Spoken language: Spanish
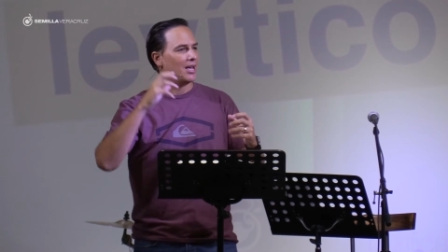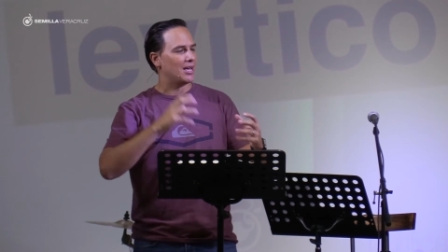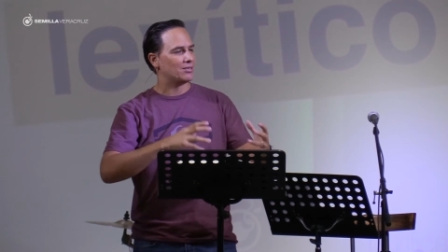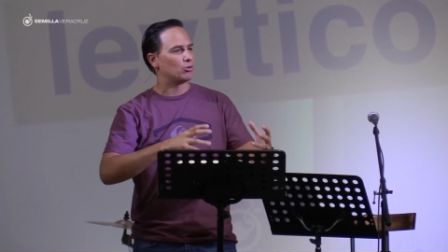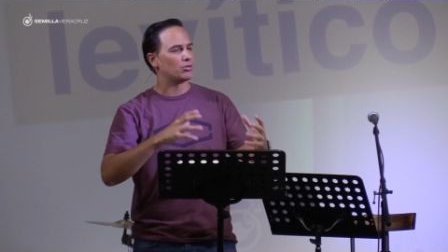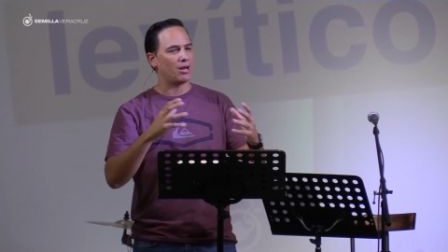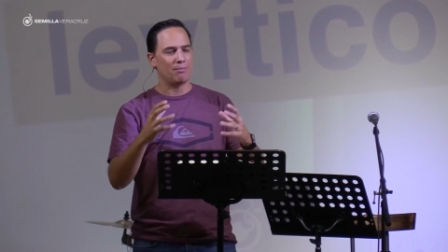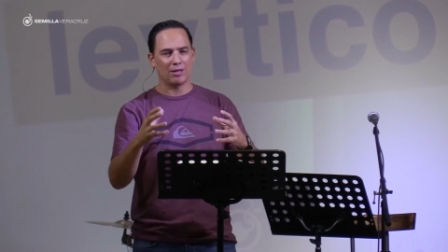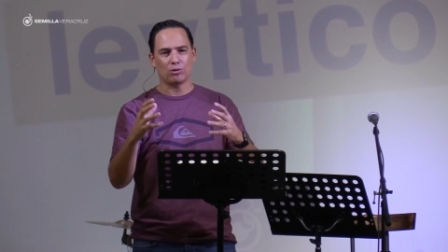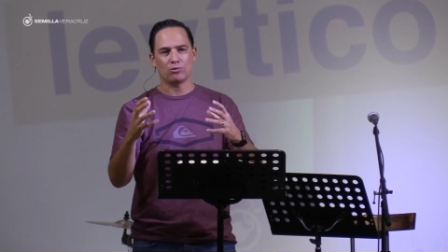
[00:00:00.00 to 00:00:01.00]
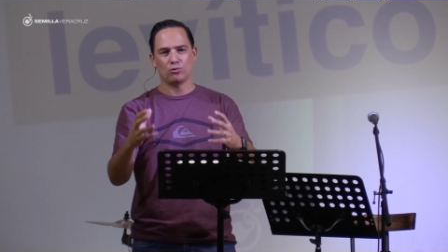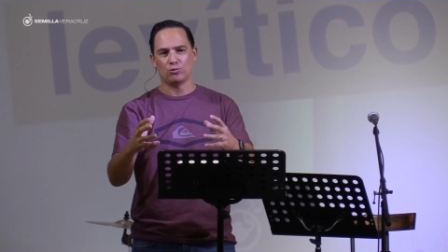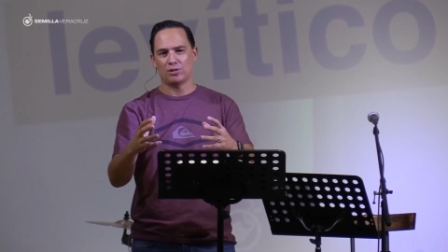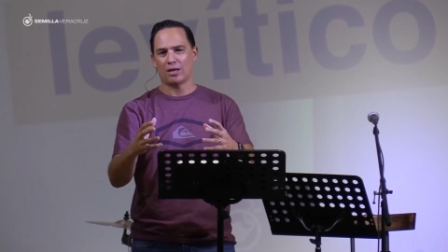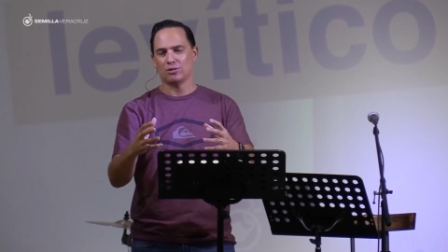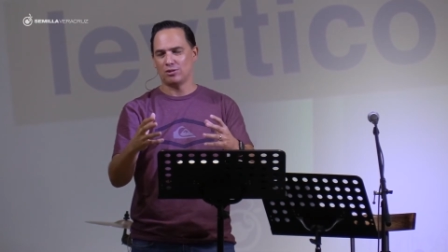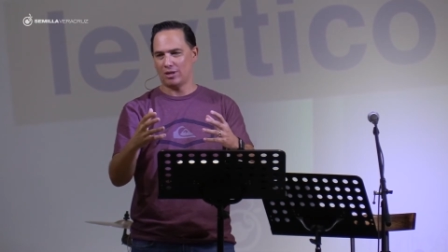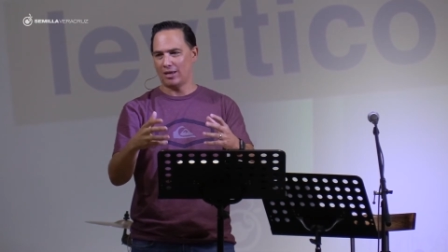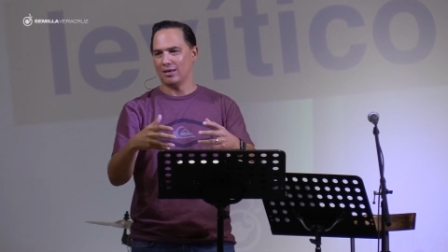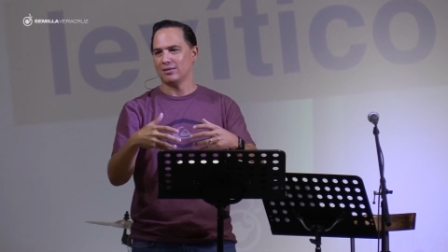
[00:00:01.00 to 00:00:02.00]
estos alimentos
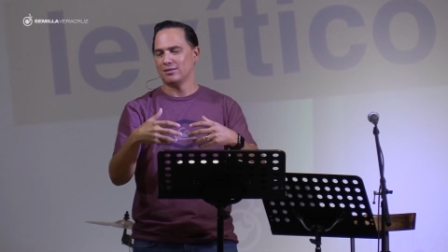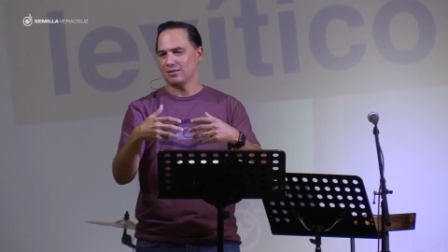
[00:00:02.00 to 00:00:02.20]
se,